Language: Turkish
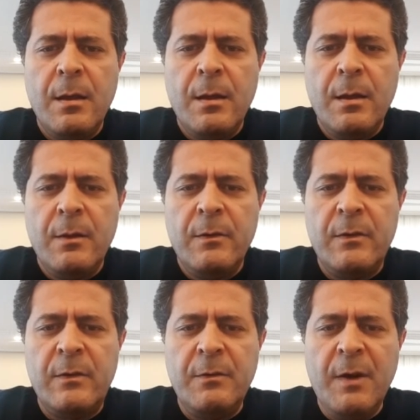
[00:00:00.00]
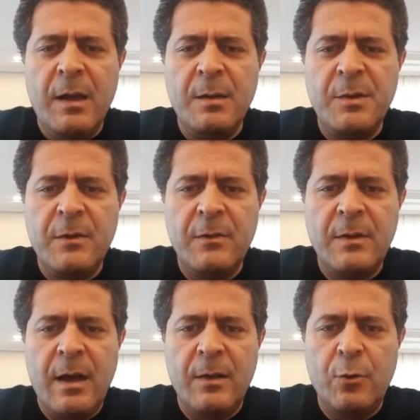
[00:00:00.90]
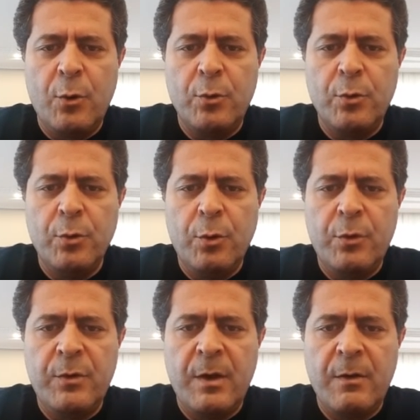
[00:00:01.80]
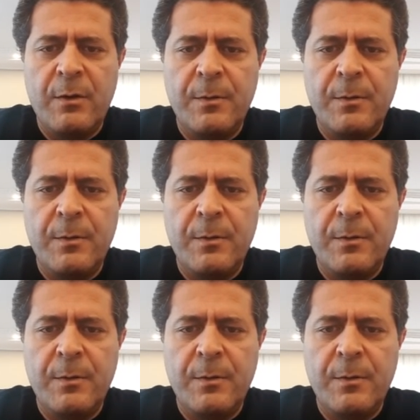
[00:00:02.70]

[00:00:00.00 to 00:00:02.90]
sıvı alımınızın da az olduğunu gösterir.